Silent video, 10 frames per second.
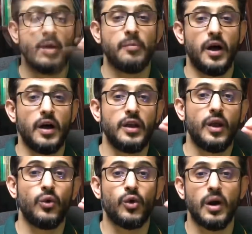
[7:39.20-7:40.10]
مع
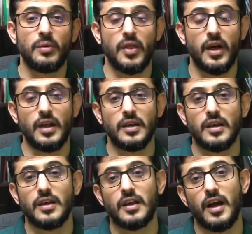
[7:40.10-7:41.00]
أنه قبل
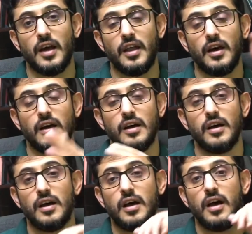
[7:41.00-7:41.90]
ذلك كان
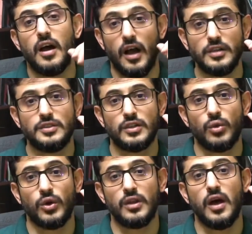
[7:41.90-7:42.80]
حجة
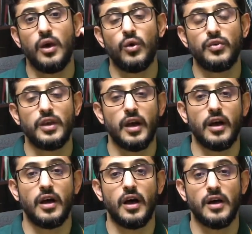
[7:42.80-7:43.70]
الوداع
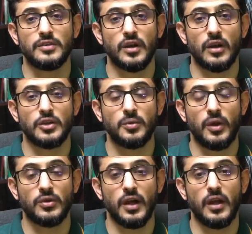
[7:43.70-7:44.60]
وفيها أنزل الله
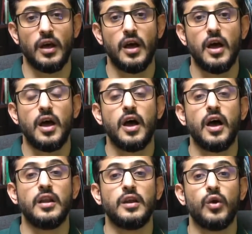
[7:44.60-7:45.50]
سبحانه وتعالى
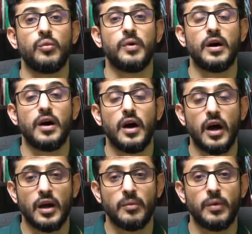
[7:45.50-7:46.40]
اليوم
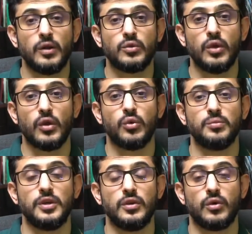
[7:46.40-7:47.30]
أكملت
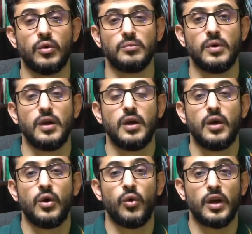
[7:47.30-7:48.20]
لكم دينكم
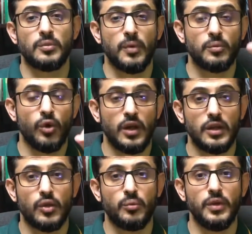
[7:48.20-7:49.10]
وأتممت
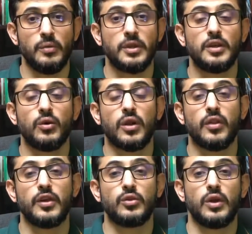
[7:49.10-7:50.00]
عليكم نعمتي
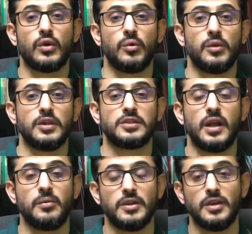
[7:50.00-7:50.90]
ورضيت لكم
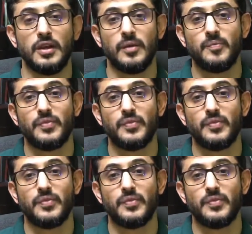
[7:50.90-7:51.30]
الإسلام دينا